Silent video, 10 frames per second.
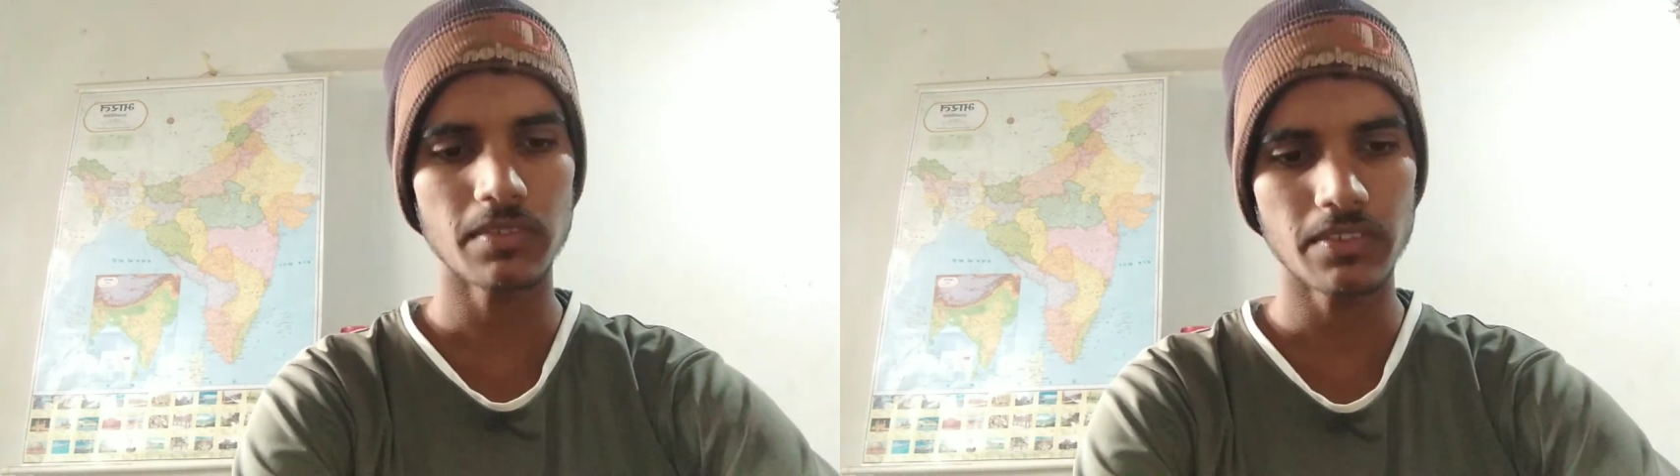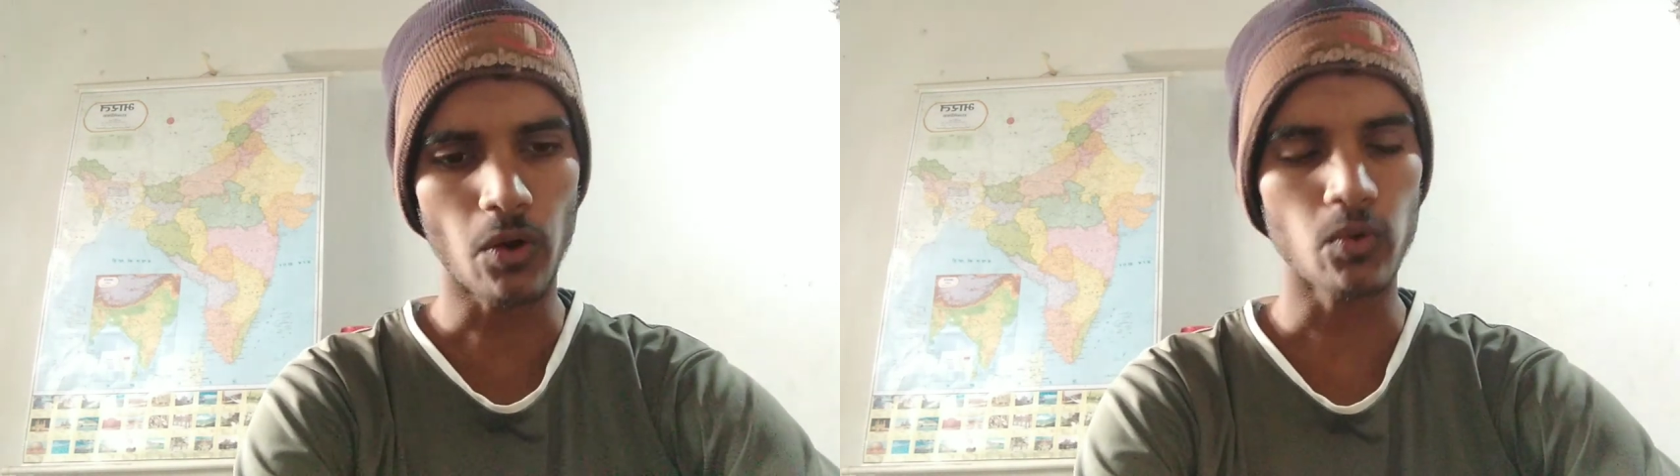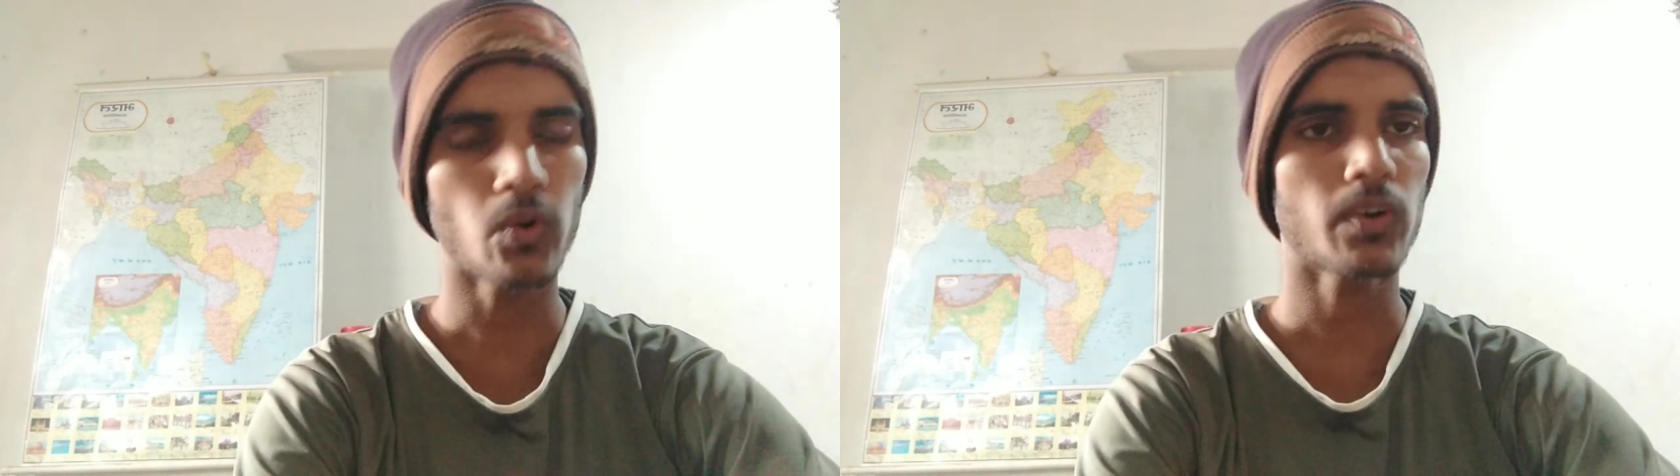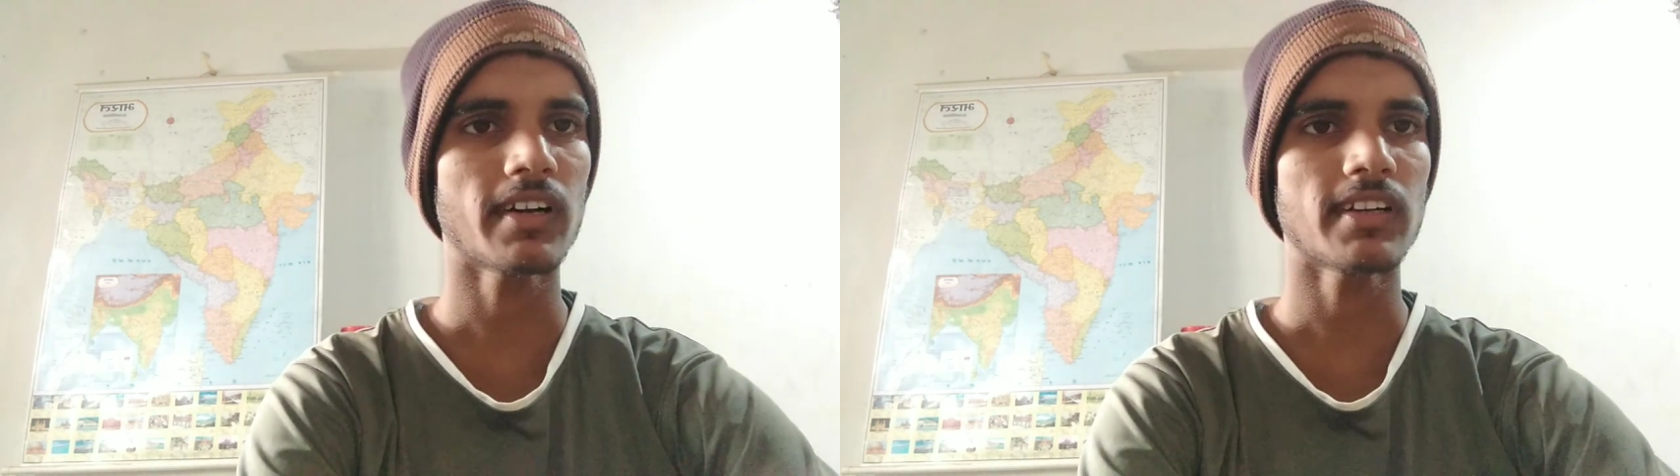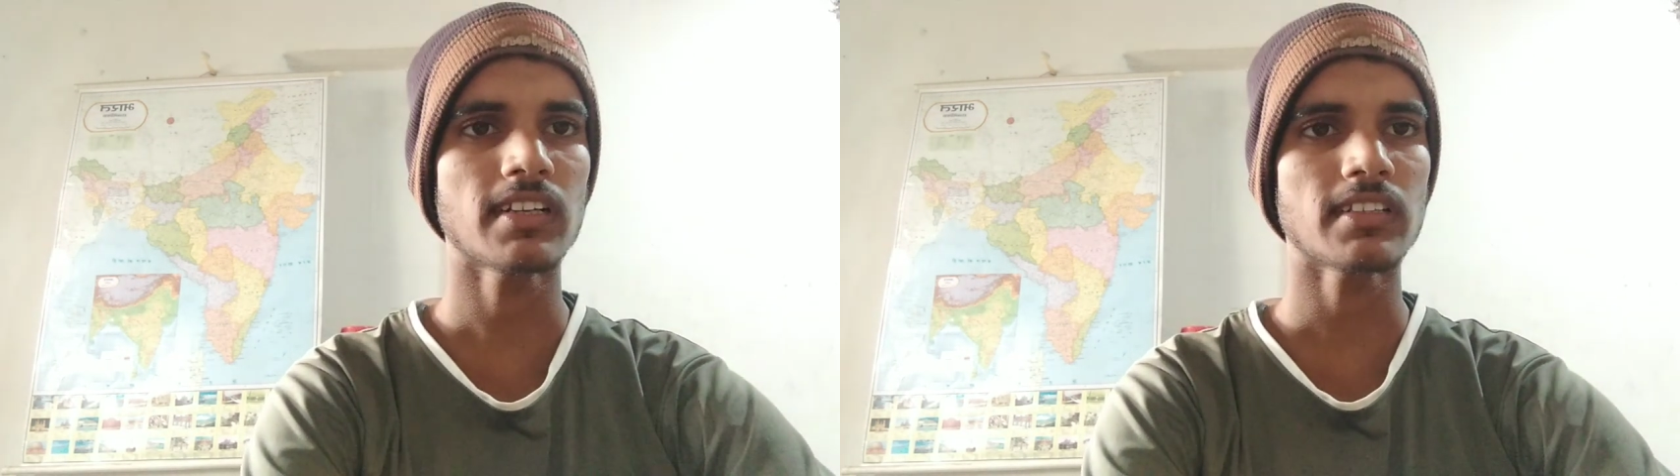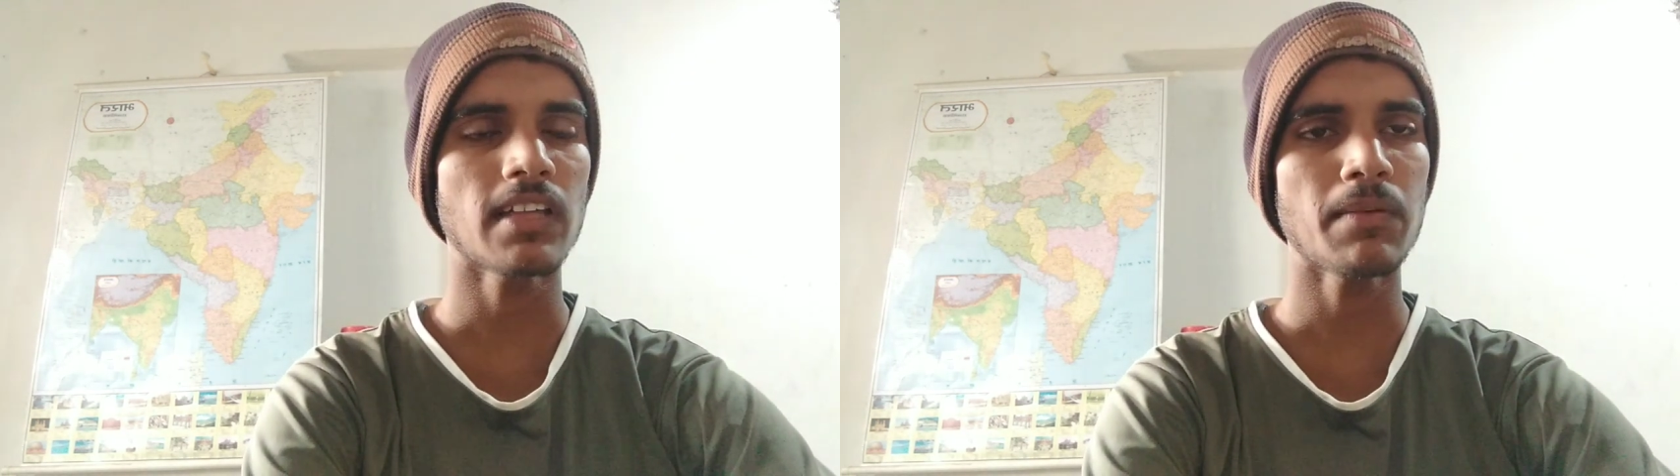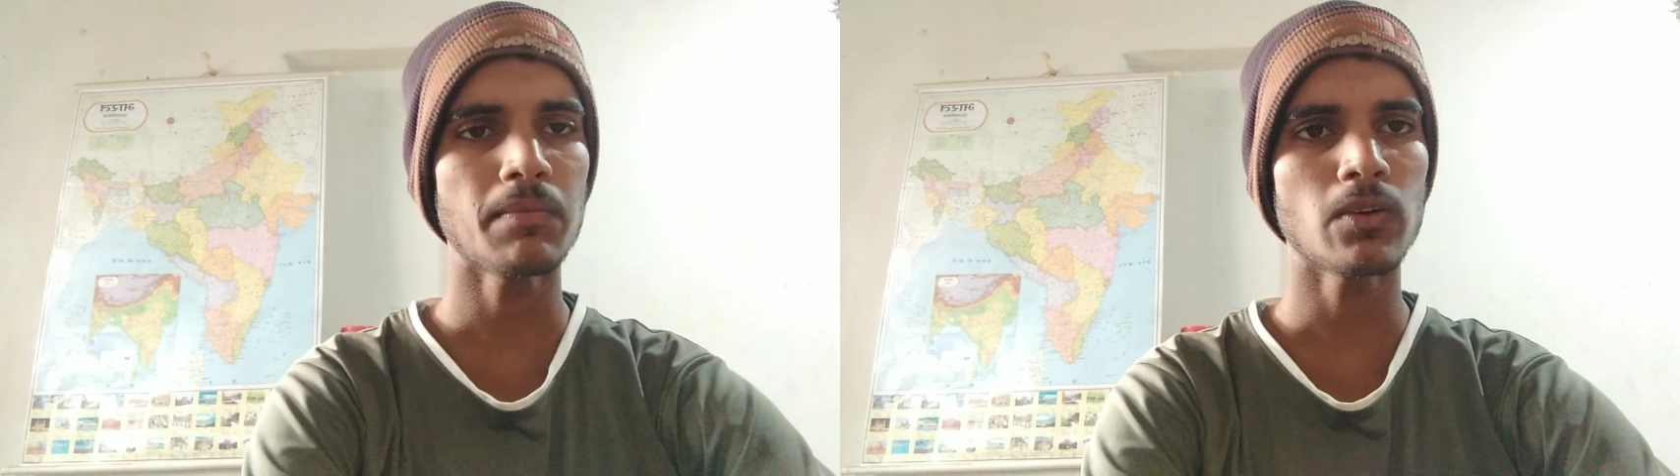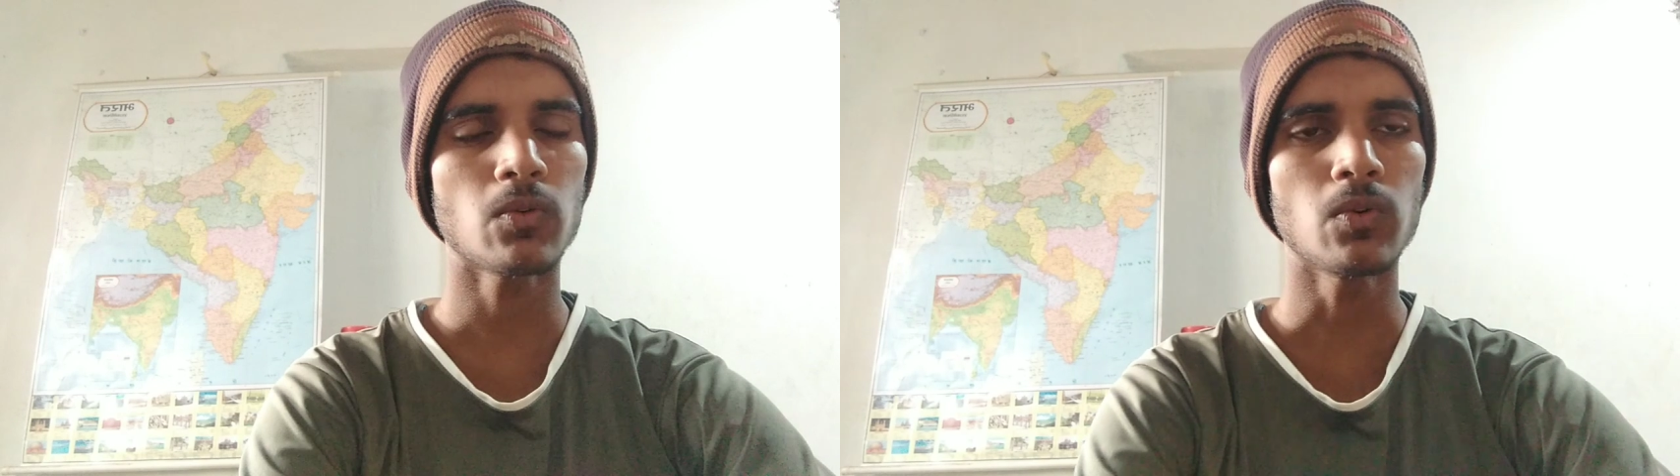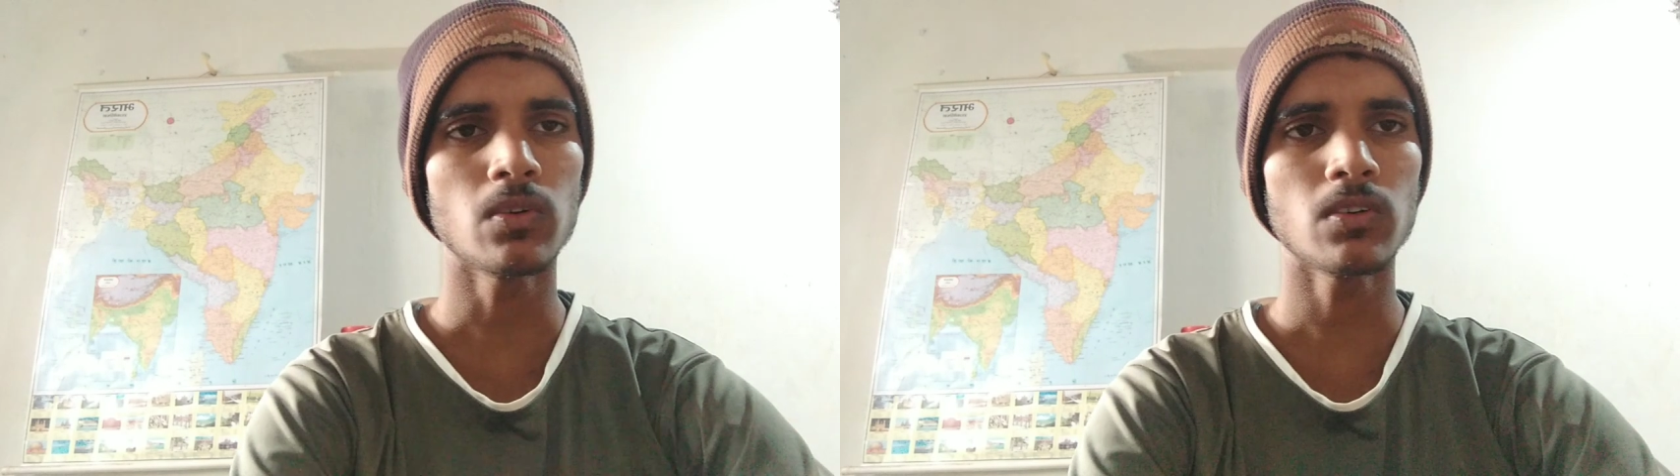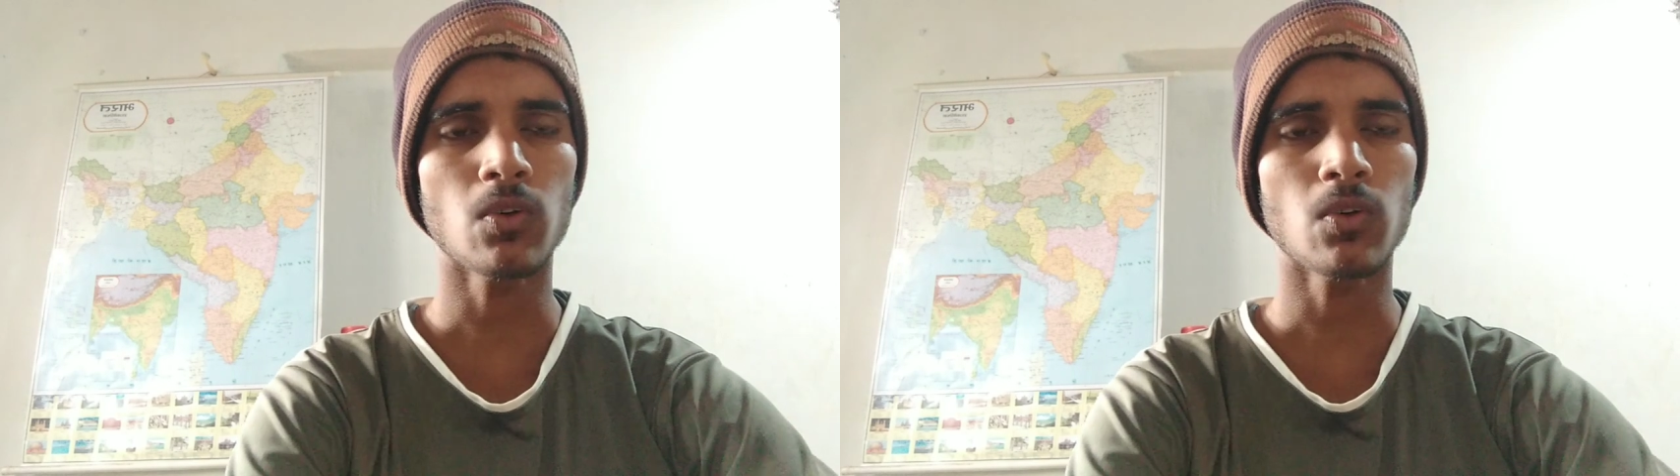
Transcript: डाउनलोड कर सकते हैं बिल्कुल